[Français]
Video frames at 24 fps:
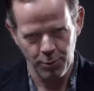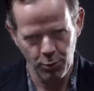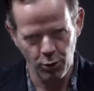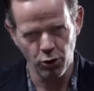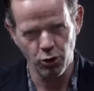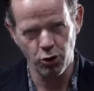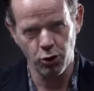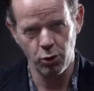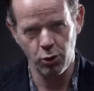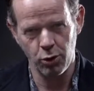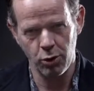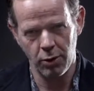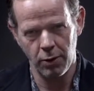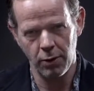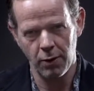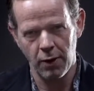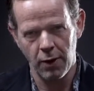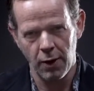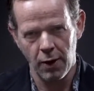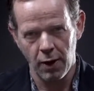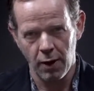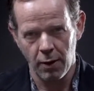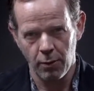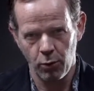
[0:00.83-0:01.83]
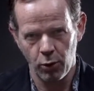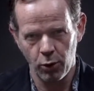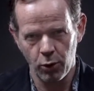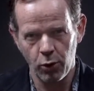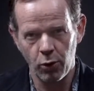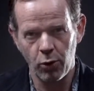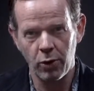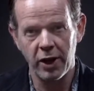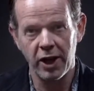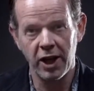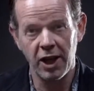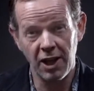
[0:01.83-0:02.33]
Bonjour, mon
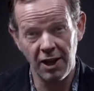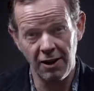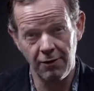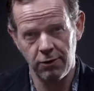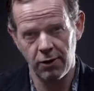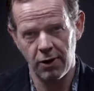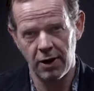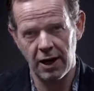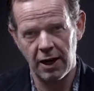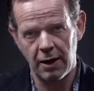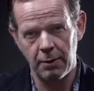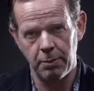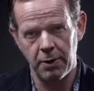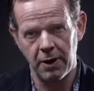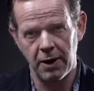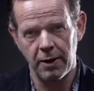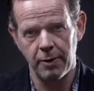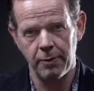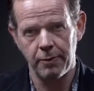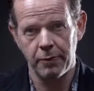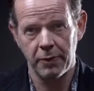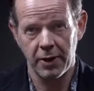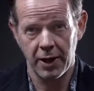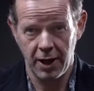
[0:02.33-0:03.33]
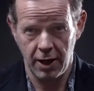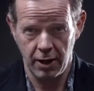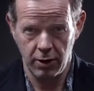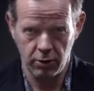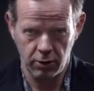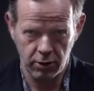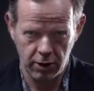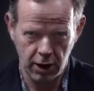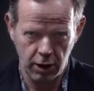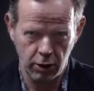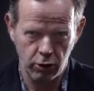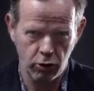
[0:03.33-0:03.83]
nom est Yvan Harpa et
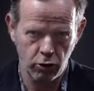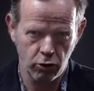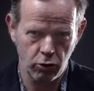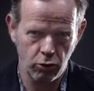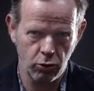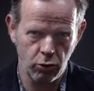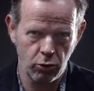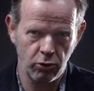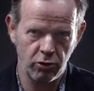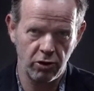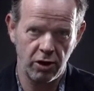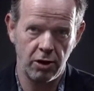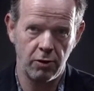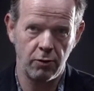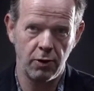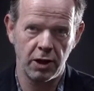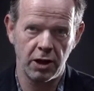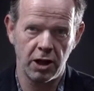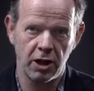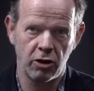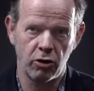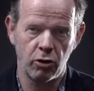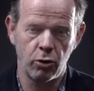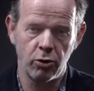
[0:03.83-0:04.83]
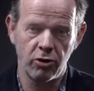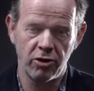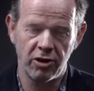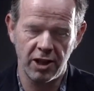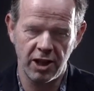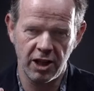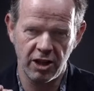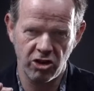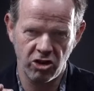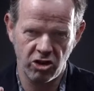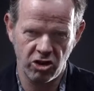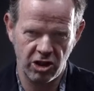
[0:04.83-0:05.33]
dans quelques jours, vous allez voir quelque chose
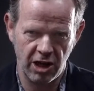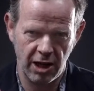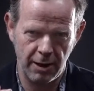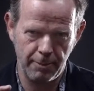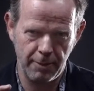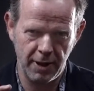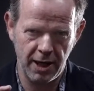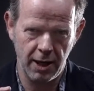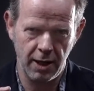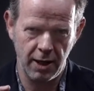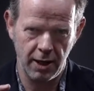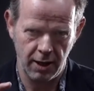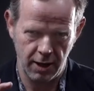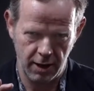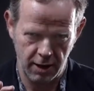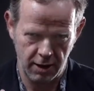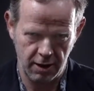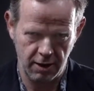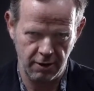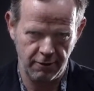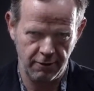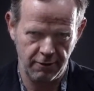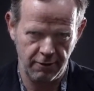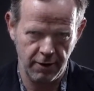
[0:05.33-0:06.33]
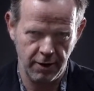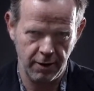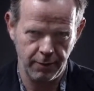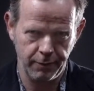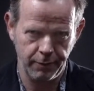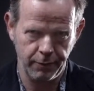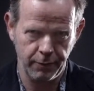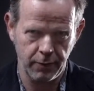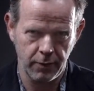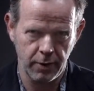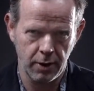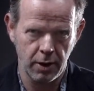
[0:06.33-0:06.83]
qui n'a jamais été fait.
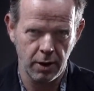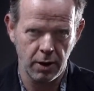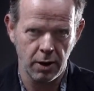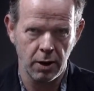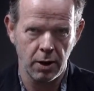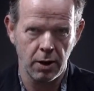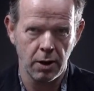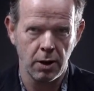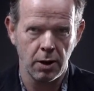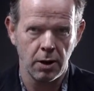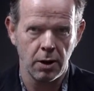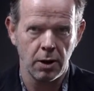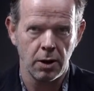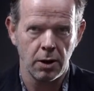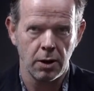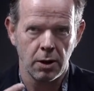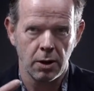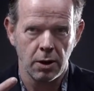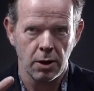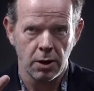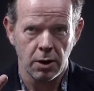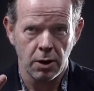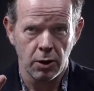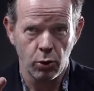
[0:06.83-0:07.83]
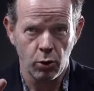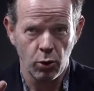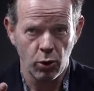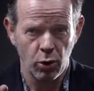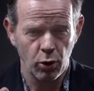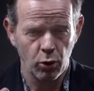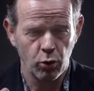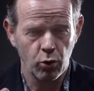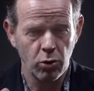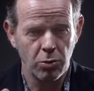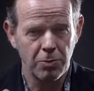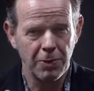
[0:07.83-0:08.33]

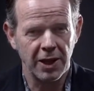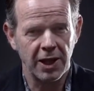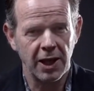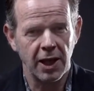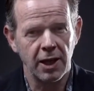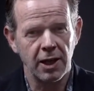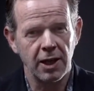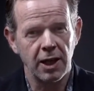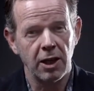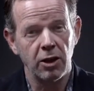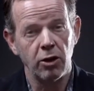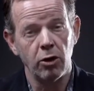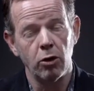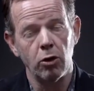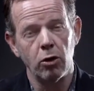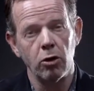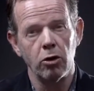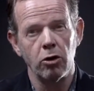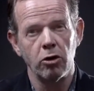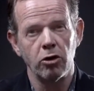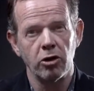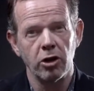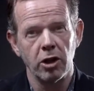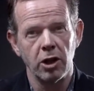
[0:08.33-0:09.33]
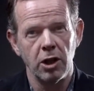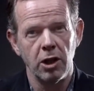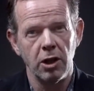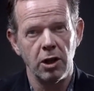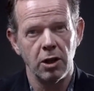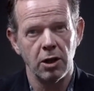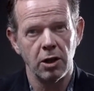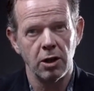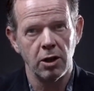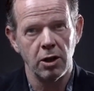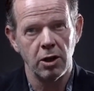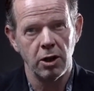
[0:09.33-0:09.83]
Durant toute ma carrière dans l'horlogerie,
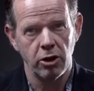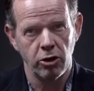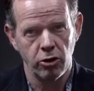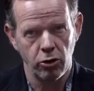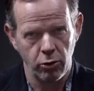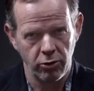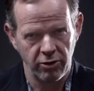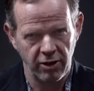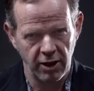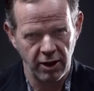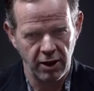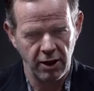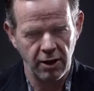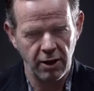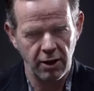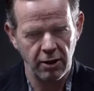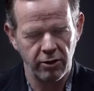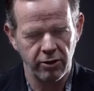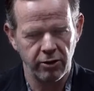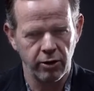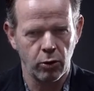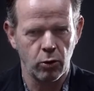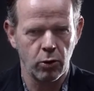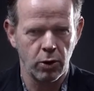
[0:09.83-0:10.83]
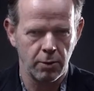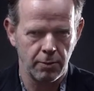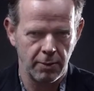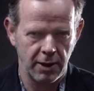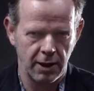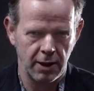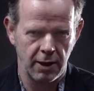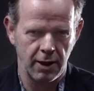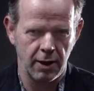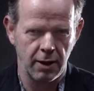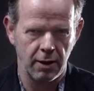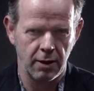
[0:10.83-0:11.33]
j'ai eu cette idée dans un coin de ma
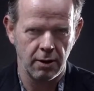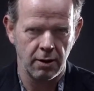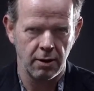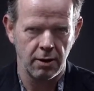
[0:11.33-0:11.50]
tête.